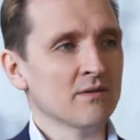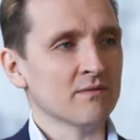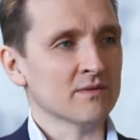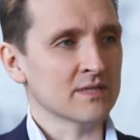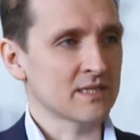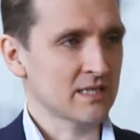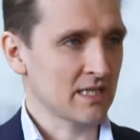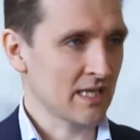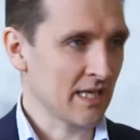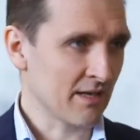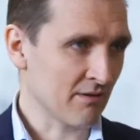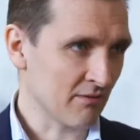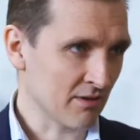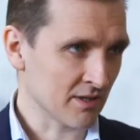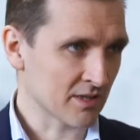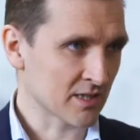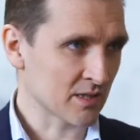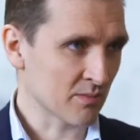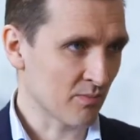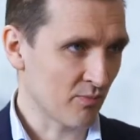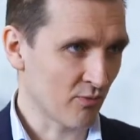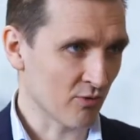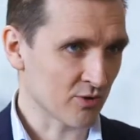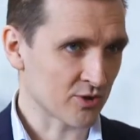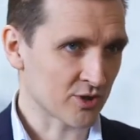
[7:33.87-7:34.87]
выстраивали
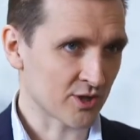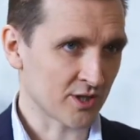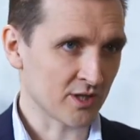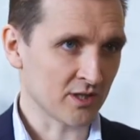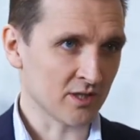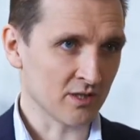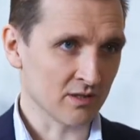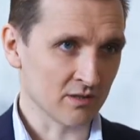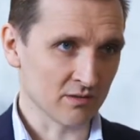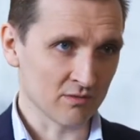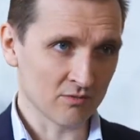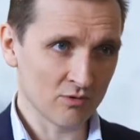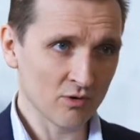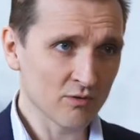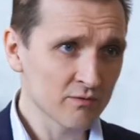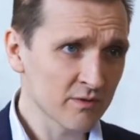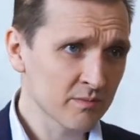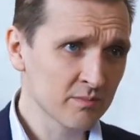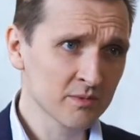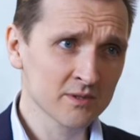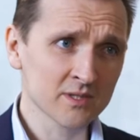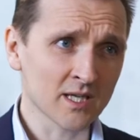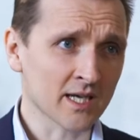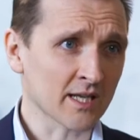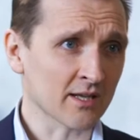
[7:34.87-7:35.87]
цепочки до
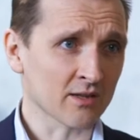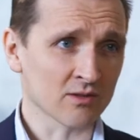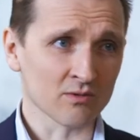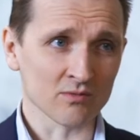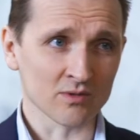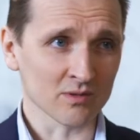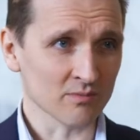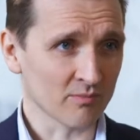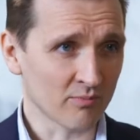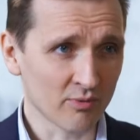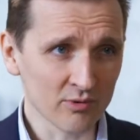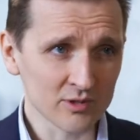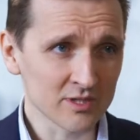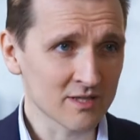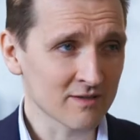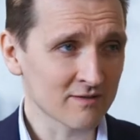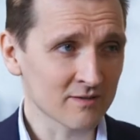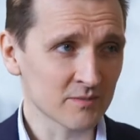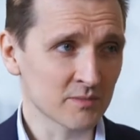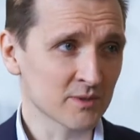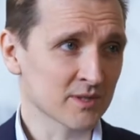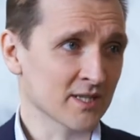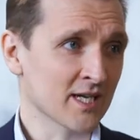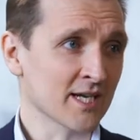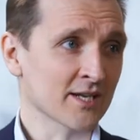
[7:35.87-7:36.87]
вебинарную, там, после
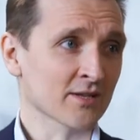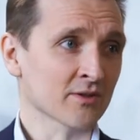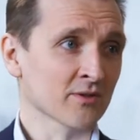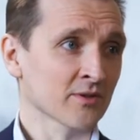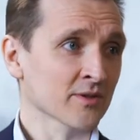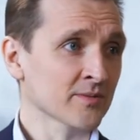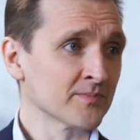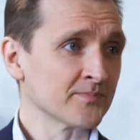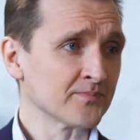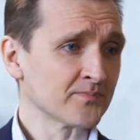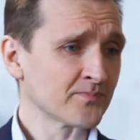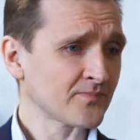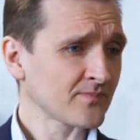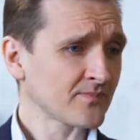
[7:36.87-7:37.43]
вебинарную.